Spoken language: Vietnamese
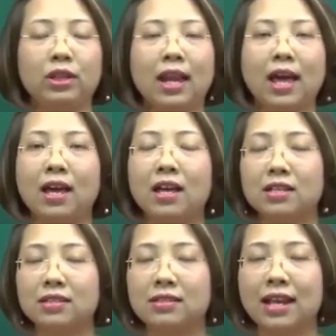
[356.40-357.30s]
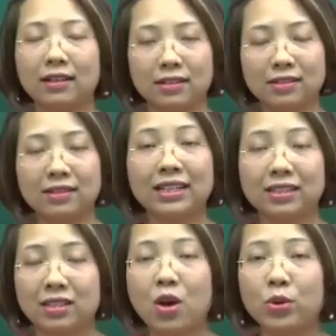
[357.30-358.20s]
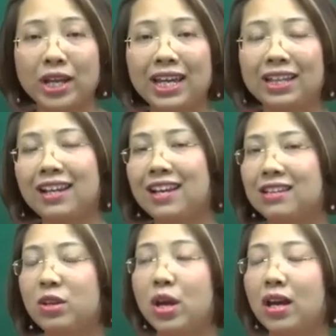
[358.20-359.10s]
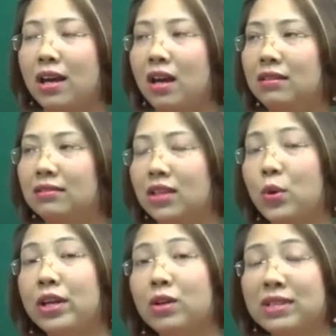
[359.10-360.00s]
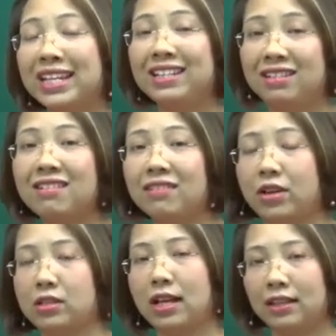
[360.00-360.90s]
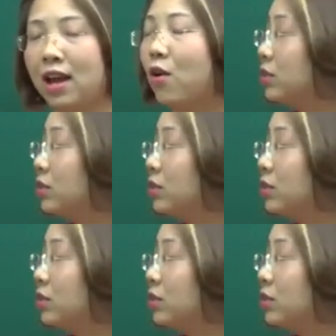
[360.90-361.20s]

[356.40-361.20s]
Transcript: tức là dắt dắt trâu đi tức là à, kiểu người nông dân đi trước và dắt theo